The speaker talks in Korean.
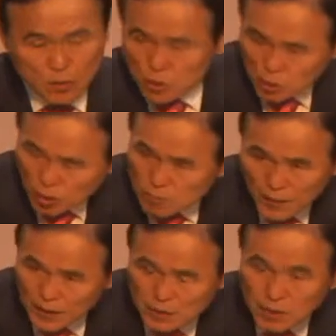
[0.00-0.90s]
귀걸이를
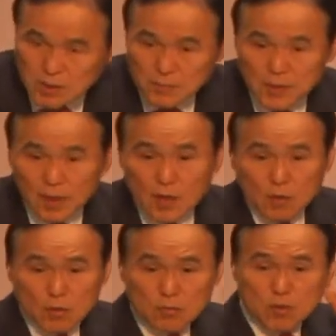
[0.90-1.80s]
막 가져왔습니다.
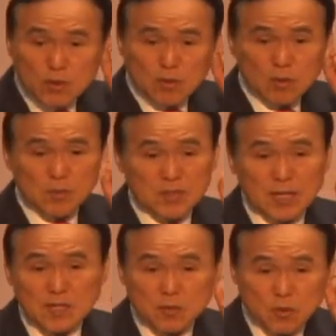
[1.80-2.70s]
요즘 귀걸이 뭐
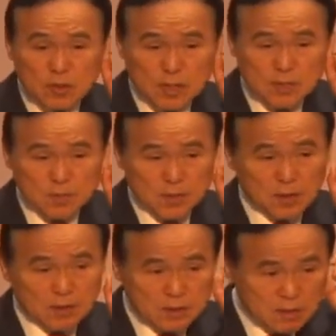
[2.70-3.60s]
장식용이지
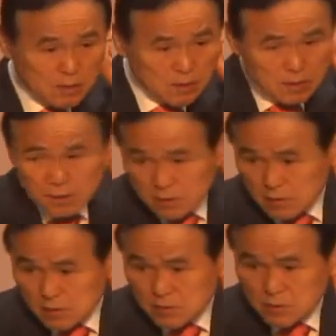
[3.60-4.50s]
않습니까? 그렇죠?
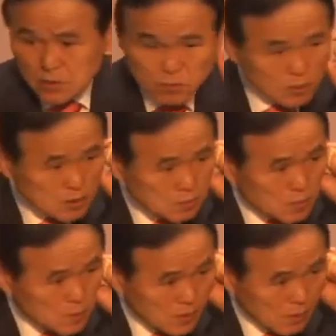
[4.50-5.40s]
귀걸이 하신
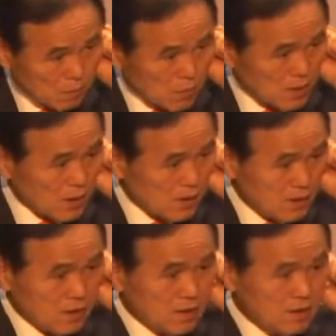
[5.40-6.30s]
분 별로 안 보이네.
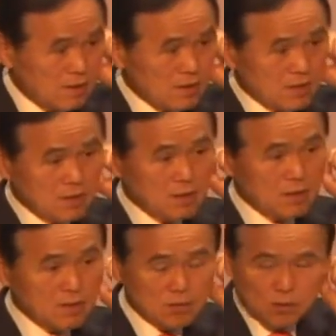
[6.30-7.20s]
예.
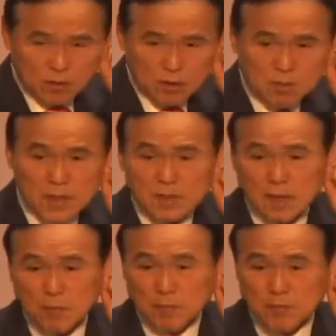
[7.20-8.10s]
귀걸이
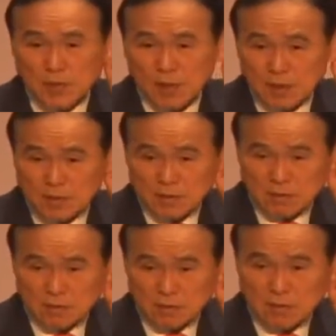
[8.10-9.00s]
얼마나 예쁩니까?
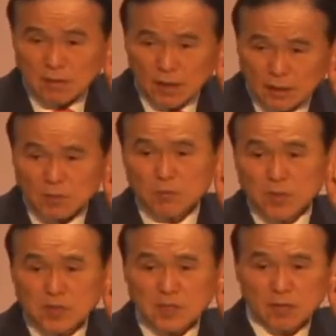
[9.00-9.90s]
장식 아주
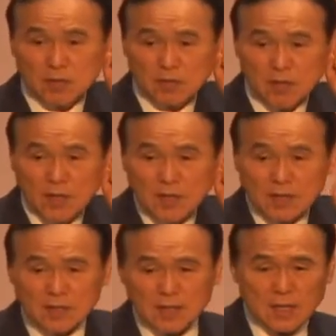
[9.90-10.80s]
멋있다고요.
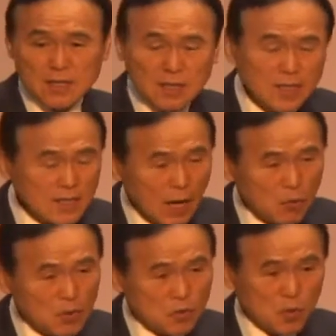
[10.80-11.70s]
그런데 여기
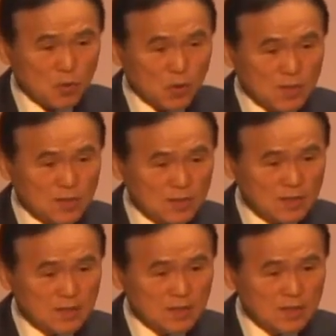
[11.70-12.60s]
나오는 귀걸이는
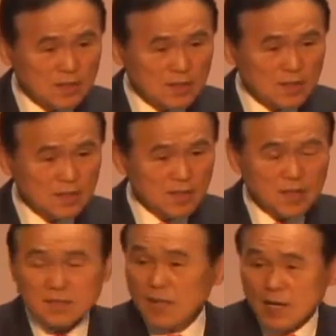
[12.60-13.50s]

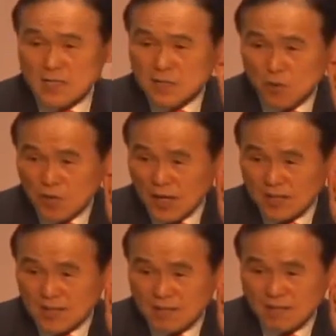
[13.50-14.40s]
장식용이
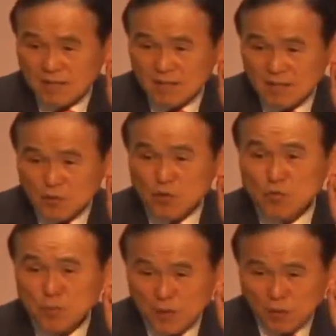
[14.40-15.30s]
아니에요.
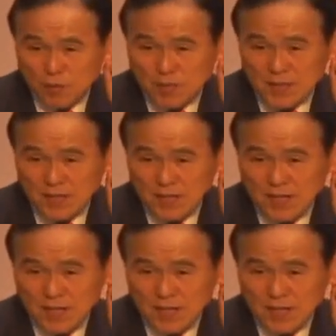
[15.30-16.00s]
숭배용입니다.